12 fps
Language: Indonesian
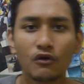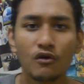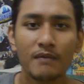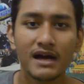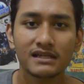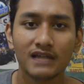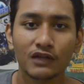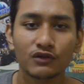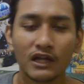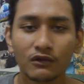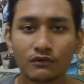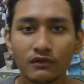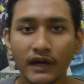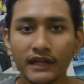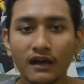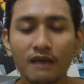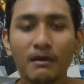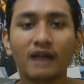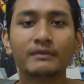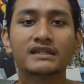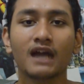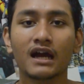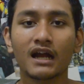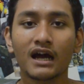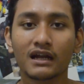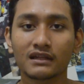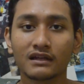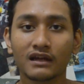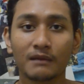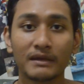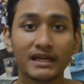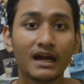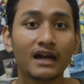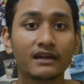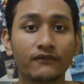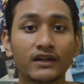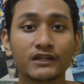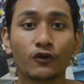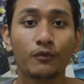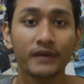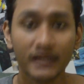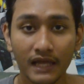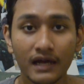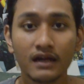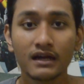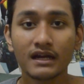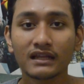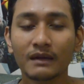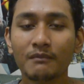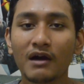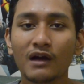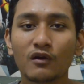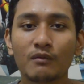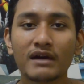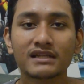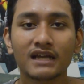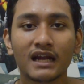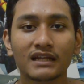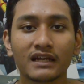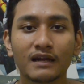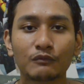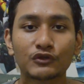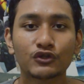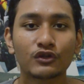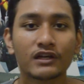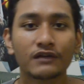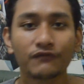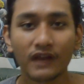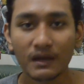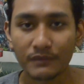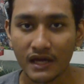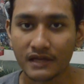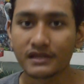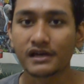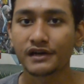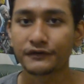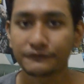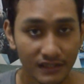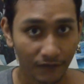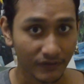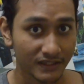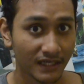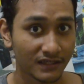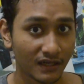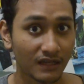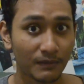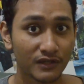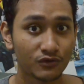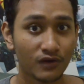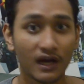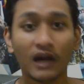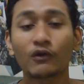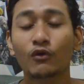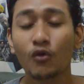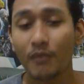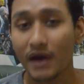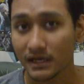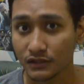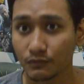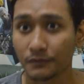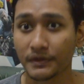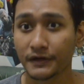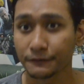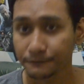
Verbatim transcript: mau gue bahas satu-satu kayaknya nggak bakal bisa karena karakternya kebanyakan di versi komiknya tapi bakal gue bahas karakter yang muncul di filmnya aja Stephen Strange ini termasuk karena udah gue bahas sebelumnya